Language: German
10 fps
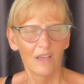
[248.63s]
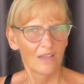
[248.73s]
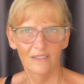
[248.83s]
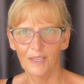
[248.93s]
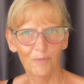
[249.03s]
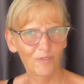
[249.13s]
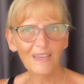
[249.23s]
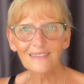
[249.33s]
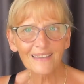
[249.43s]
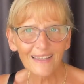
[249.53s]
Jetzt es
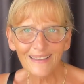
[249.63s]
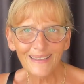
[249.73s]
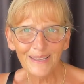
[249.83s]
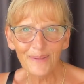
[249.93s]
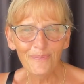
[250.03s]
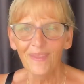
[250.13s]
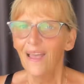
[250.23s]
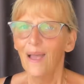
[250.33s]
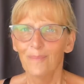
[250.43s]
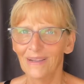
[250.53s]
FaceTime.
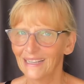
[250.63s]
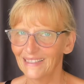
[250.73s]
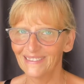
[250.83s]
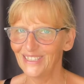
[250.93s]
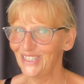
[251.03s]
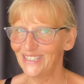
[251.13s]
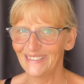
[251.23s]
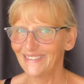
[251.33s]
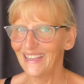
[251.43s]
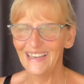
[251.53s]
Man kann sich
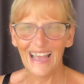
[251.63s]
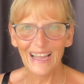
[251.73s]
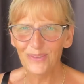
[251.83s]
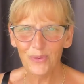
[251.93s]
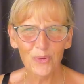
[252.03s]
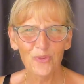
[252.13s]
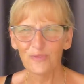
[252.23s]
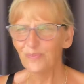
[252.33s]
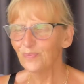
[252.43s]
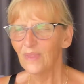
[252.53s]
jederzeit
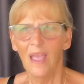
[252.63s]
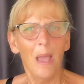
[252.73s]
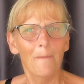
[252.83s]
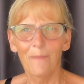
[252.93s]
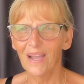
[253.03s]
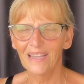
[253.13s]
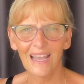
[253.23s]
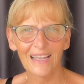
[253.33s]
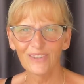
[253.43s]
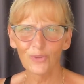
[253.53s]
anrufen. Man
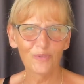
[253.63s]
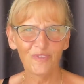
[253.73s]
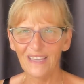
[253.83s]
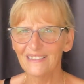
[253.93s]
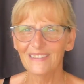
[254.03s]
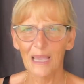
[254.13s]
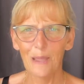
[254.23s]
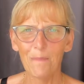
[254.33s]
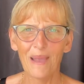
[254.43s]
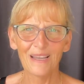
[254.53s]
kann so
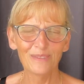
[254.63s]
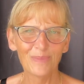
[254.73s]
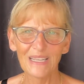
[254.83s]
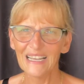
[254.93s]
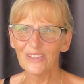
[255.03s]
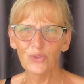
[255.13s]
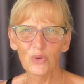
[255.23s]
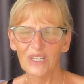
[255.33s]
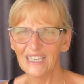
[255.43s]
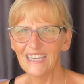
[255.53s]
FaceTime machen. Man kann so
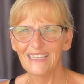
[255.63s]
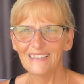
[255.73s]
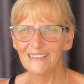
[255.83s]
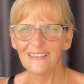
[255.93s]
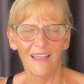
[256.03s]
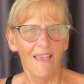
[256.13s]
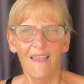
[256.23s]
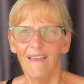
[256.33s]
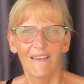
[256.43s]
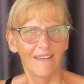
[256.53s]
reden.
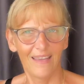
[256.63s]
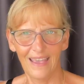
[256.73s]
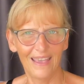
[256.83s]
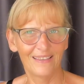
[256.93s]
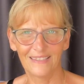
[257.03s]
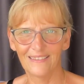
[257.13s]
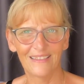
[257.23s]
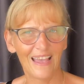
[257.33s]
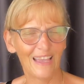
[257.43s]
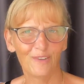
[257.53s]
Es ist
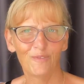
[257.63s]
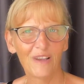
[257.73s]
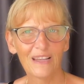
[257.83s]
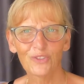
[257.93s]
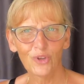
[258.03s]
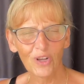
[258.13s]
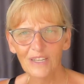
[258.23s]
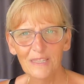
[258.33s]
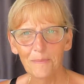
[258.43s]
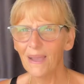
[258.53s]
einfach toll.
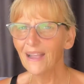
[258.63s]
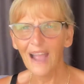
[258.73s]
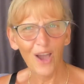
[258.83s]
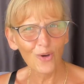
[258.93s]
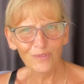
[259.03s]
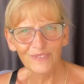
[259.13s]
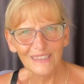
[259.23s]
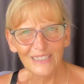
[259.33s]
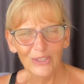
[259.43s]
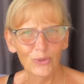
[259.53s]
Die machen auch
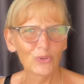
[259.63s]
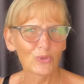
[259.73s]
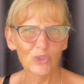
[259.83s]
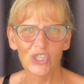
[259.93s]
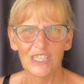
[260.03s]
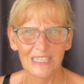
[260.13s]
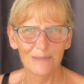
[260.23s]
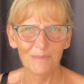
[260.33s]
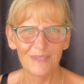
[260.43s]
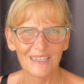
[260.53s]
Videos und
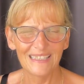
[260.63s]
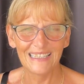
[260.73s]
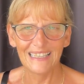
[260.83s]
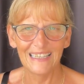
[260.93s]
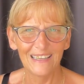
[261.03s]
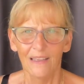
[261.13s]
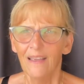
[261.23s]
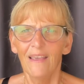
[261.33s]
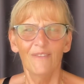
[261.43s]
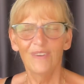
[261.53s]
schicken mir die,
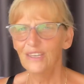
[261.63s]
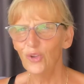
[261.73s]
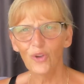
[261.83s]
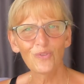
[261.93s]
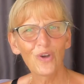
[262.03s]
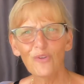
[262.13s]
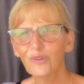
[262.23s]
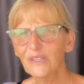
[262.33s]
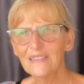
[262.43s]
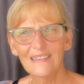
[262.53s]
wenn die irgendwo auf
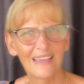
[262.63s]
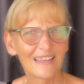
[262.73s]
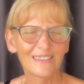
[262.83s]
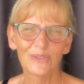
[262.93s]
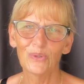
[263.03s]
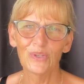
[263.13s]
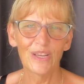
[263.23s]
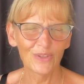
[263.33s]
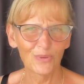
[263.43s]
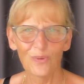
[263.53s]
Konzerte
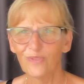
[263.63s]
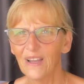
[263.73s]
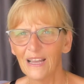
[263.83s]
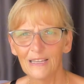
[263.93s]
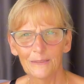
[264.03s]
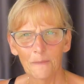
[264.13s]
oder so waren.